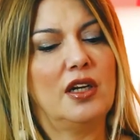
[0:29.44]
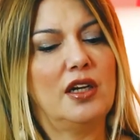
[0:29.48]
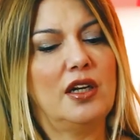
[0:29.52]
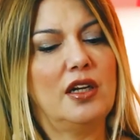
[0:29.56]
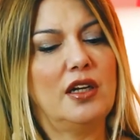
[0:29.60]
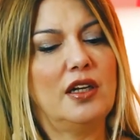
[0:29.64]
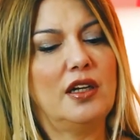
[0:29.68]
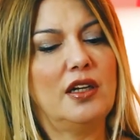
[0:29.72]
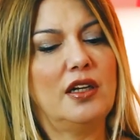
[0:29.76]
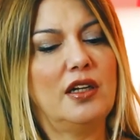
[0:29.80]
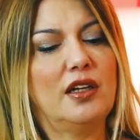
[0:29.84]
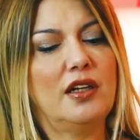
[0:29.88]

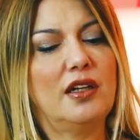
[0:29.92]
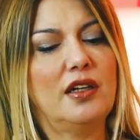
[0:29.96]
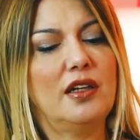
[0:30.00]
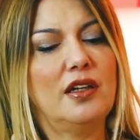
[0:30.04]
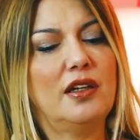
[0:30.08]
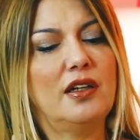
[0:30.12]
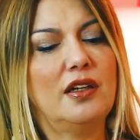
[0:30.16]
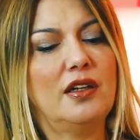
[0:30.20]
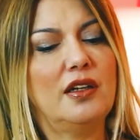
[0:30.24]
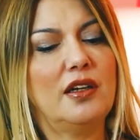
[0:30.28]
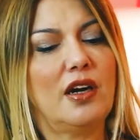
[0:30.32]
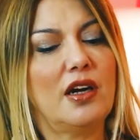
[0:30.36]
Ee,
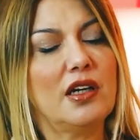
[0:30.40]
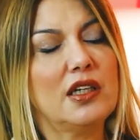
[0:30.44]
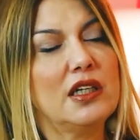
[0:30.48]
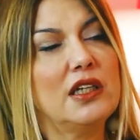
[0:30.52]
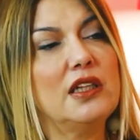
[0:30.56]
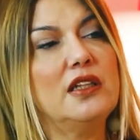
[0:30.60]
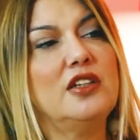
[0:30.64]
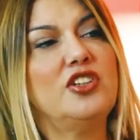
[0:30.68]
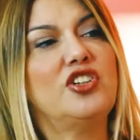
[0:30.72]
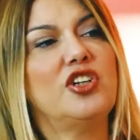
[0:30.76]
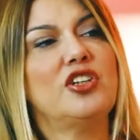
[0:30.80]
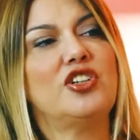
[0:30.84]

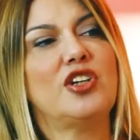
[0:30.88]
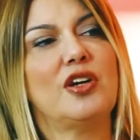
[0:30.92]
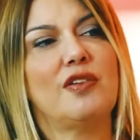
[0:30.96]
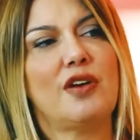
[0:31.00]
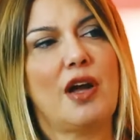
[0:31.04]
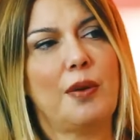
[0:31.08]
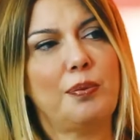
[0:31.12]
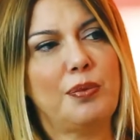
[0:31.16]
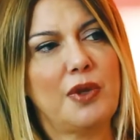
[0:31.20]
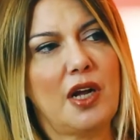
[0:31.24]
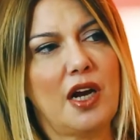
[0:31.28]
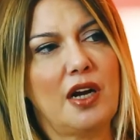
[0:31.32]
akıllıca
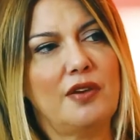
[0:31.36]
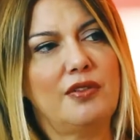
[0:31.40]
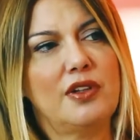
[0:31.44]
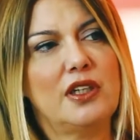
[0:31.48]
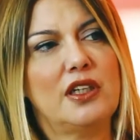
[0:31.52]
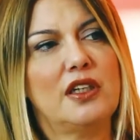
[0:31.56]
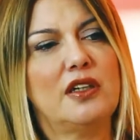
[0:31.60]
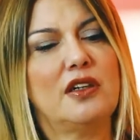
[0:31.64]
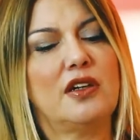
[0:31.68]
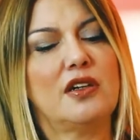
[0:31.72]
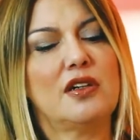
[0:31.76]
cevaplar verir,